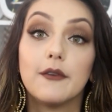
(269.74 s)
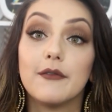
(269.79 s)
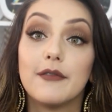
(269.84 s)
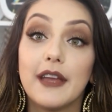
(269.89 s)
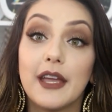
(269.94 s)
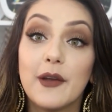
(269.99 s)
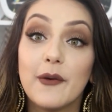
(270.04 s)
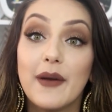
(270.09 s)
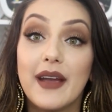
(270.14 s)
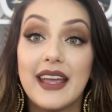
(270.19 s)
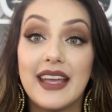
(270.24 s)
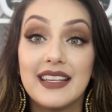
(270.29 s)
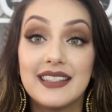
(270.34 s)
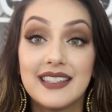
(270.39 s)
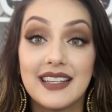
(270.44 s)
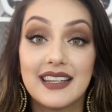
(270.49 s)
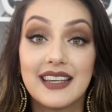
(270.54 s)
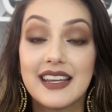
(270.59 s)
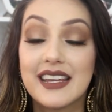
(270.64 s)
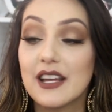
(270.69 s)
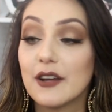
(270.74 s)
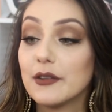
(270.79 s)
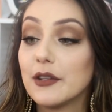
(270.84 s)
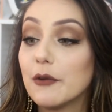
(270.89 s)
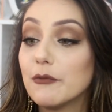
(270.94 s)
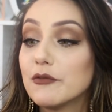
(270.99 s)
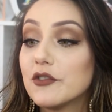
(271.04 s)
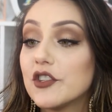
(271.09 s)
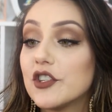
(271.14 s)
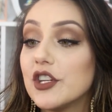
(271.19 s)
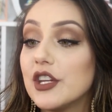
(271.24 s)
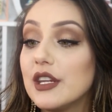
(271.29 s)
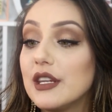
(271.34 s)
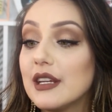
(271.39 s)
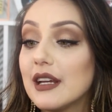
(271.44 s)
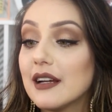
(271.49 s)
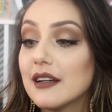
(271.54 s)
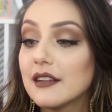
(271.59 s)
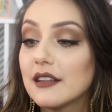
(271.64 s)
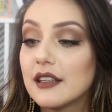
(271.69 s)
Veio esse aqui que eu não
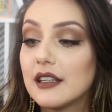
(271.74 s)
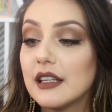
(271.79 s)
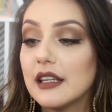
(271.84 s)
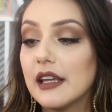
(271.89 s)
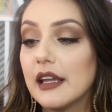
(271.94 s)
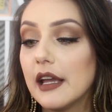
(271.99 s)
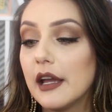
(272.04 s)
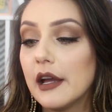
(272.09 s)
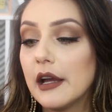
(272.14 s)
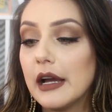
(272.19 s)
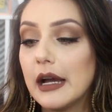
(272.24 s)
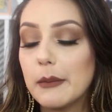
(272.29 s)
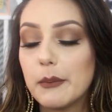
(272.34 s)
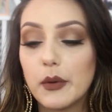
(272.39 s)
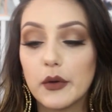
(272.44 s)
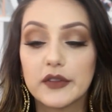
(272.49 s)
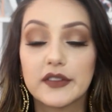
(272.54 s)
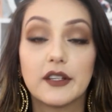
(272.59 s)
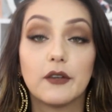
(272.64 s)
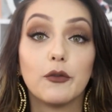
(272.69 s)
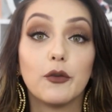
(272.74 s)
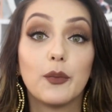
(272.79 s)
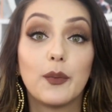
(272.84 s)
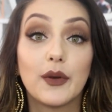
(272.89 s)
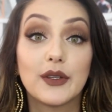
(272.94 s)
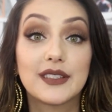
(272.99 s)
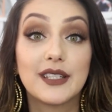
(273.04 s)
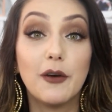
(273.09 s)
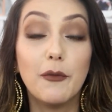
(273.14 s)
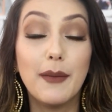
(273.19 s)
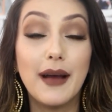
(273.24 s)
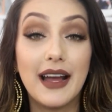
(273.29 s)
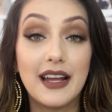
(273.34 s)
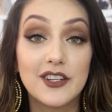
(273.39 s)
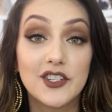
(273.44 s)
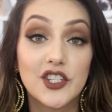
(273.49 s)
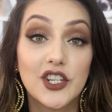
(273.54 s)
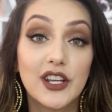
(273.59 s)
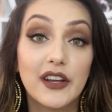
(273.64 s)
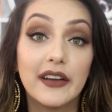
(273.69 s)
tinha, que é a poção, o Poção
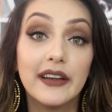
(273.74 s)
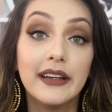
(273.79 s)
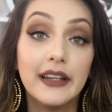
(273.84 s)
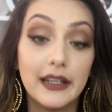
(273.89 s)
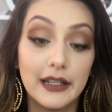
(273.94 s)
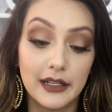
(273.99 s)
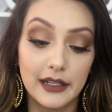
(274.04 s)
Mágica,